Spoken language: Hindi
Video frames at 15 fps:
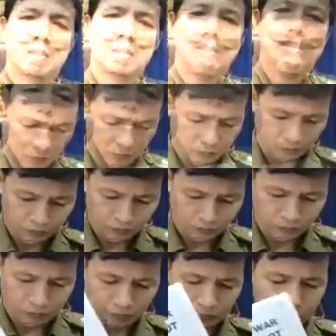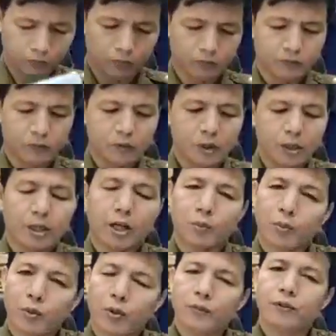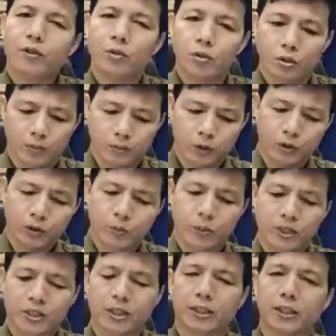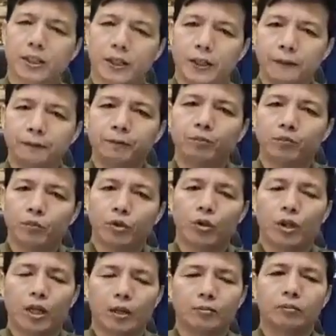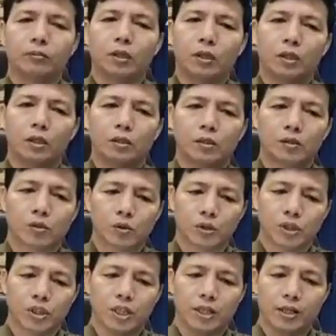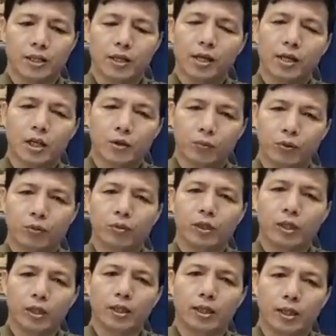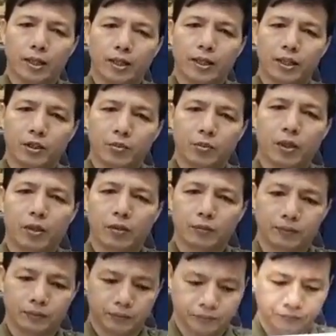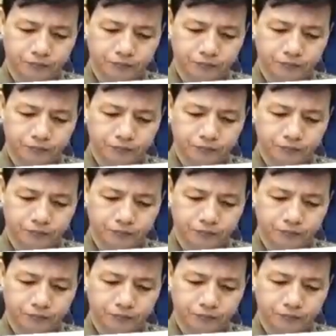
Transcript: जरूरत पड़ सकती है कर्फ्यू की भी जरूरत जरूर पड़ सकती है तो हम कोशिश करेंगे कि कर्फ्यू भी लगे इसमें